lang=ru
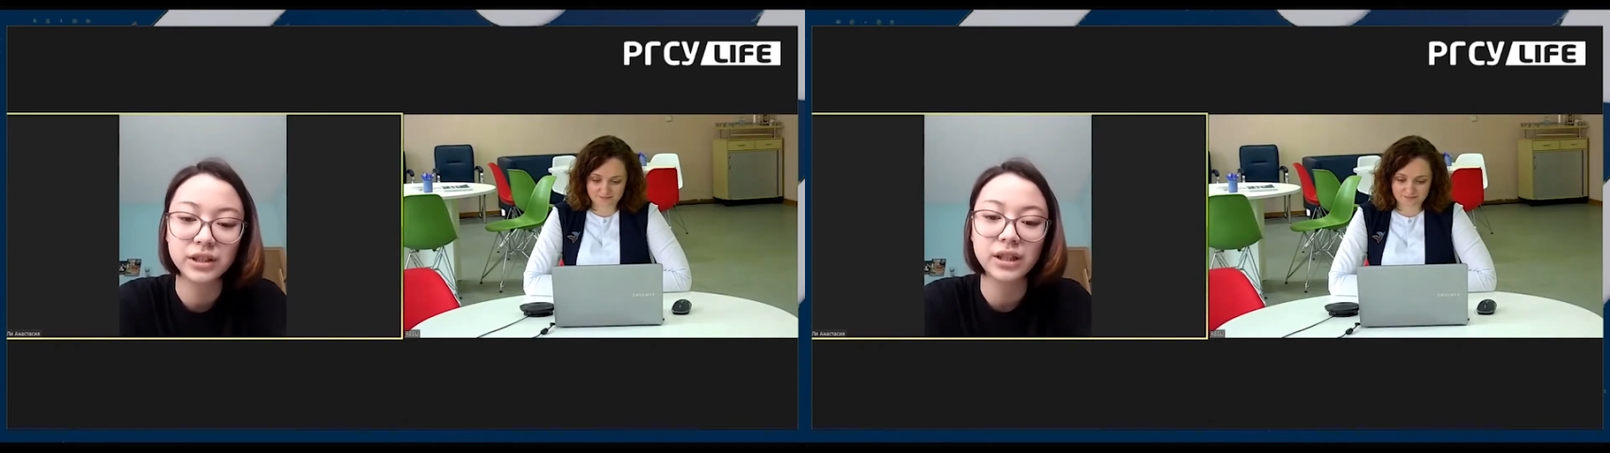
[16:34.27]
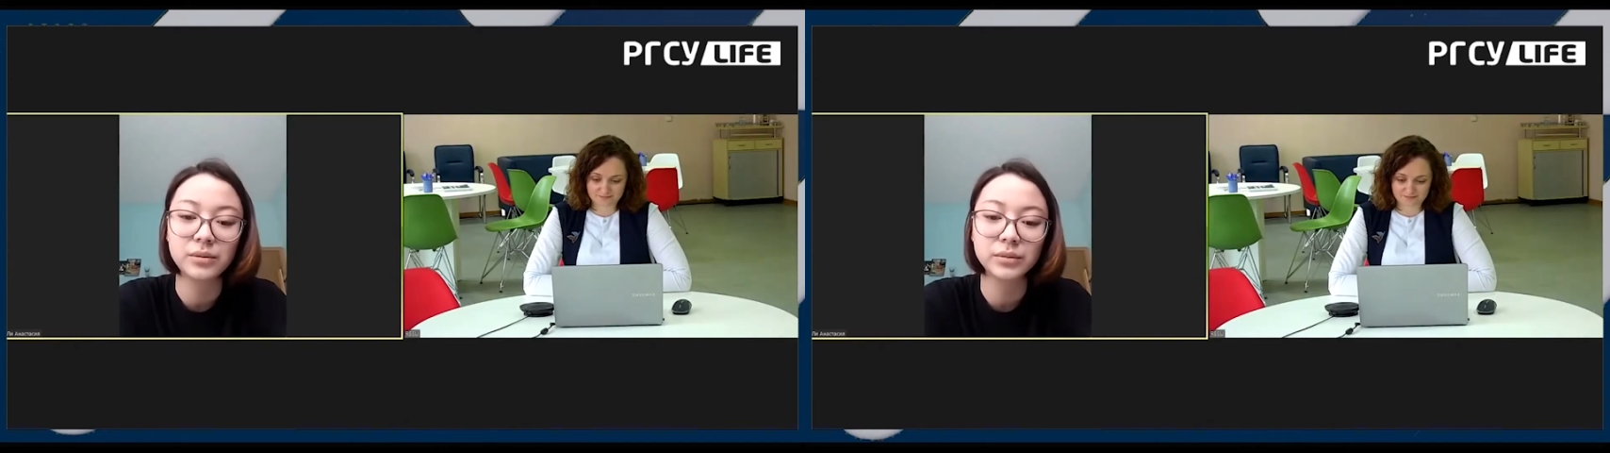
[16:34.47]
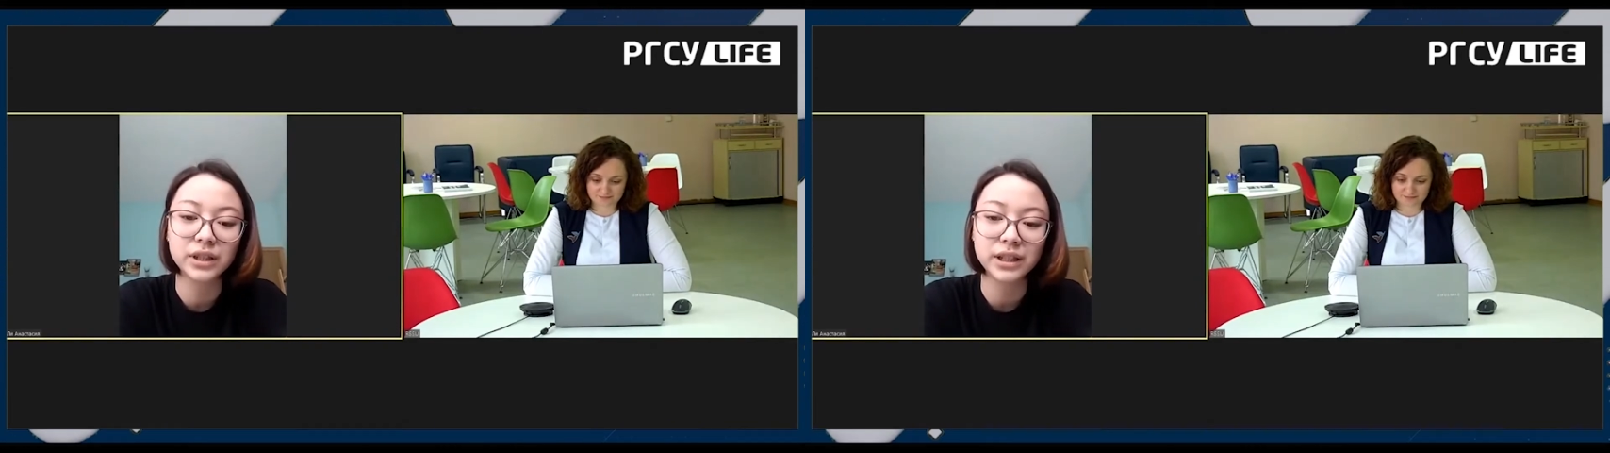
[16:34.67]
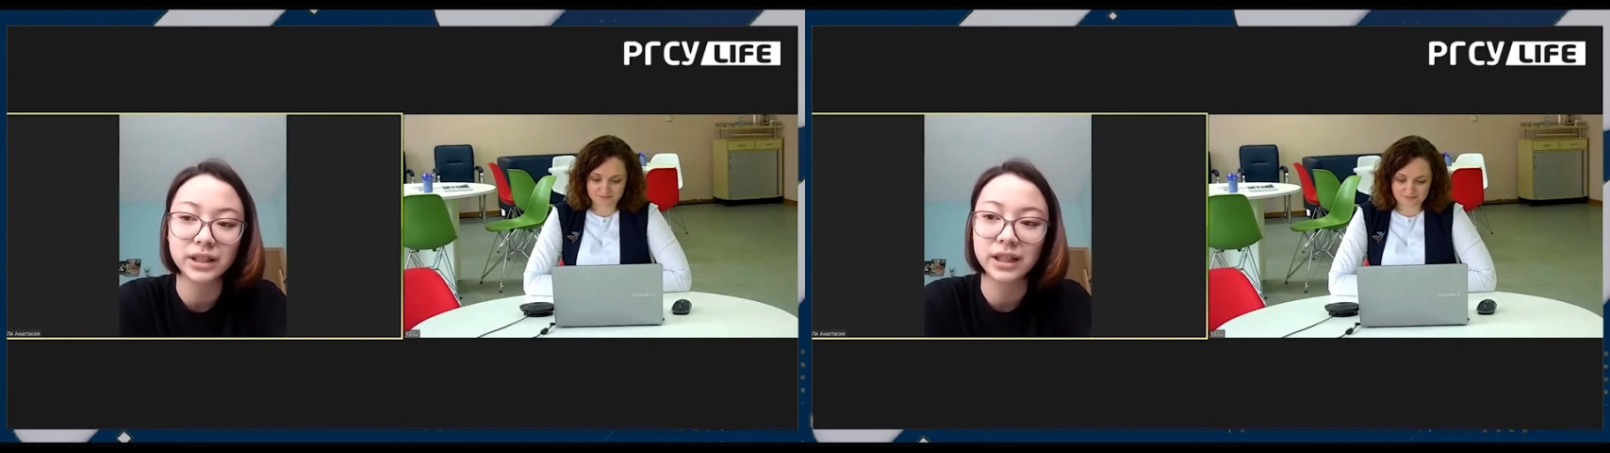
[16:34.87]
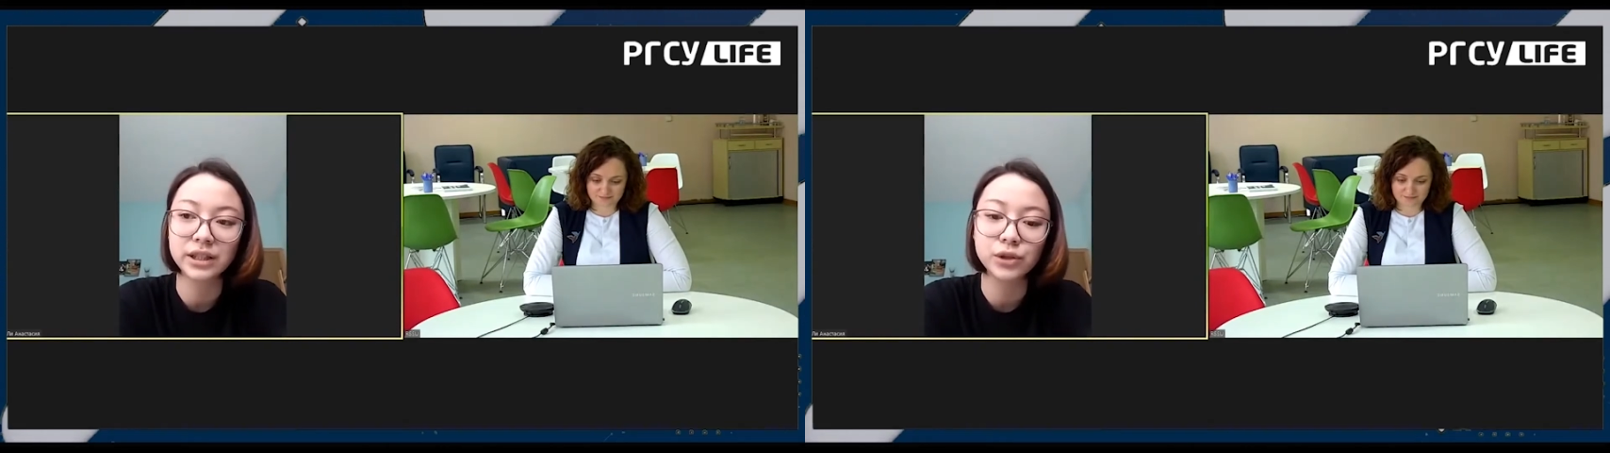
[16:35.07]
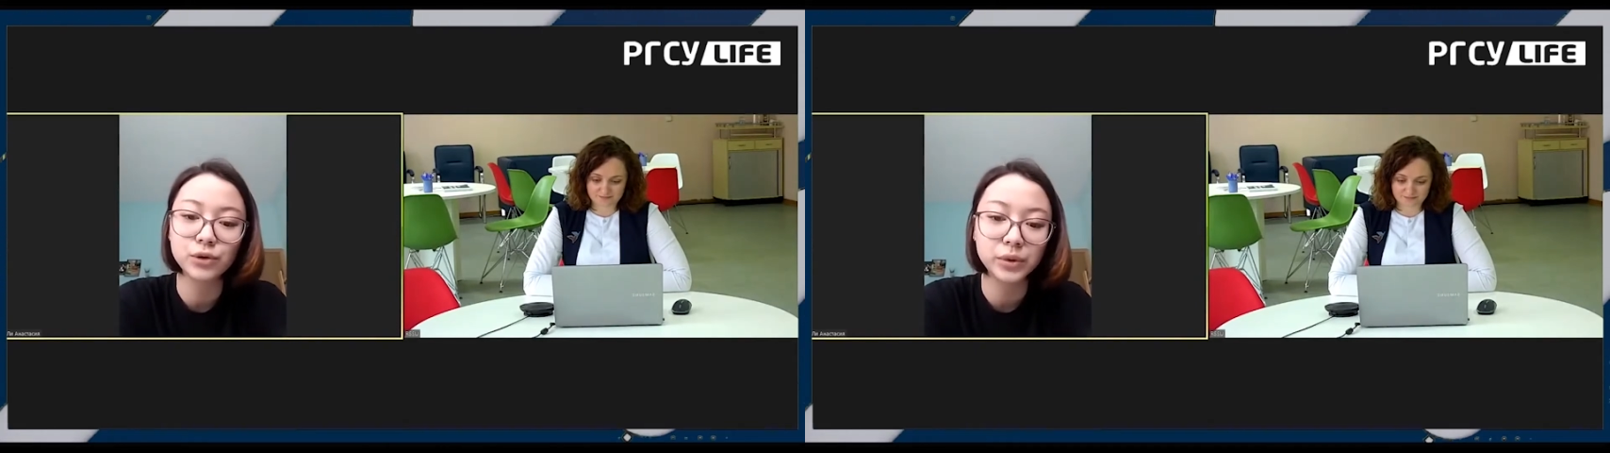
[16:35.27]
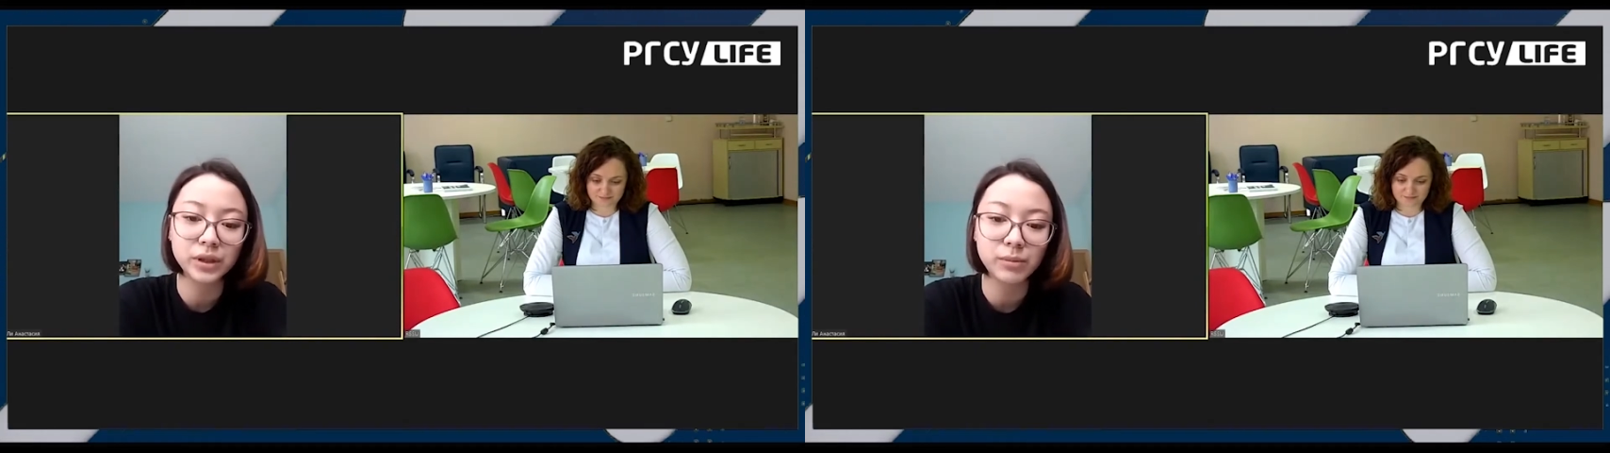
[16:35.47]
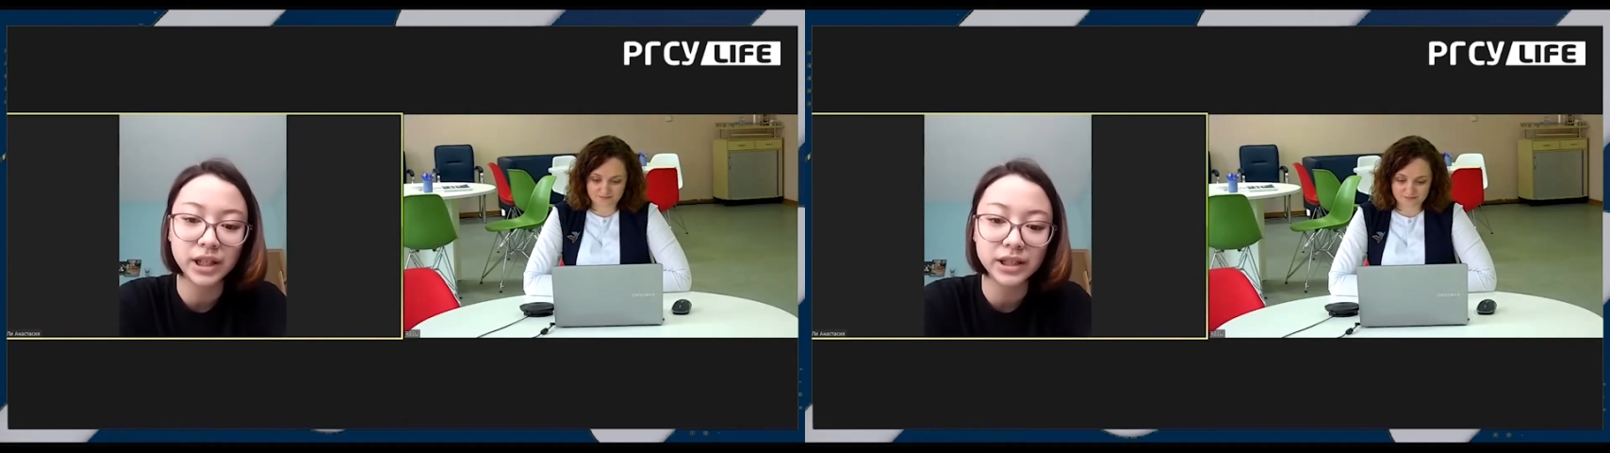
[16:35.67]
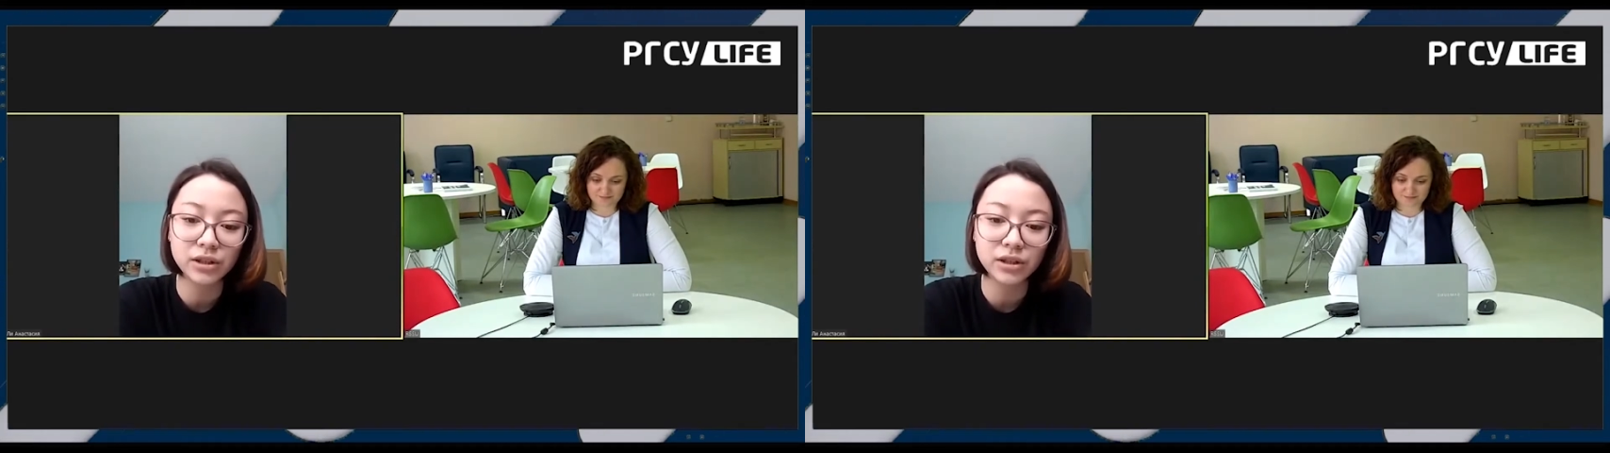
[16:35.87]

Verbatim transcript: там из разряда не употреблять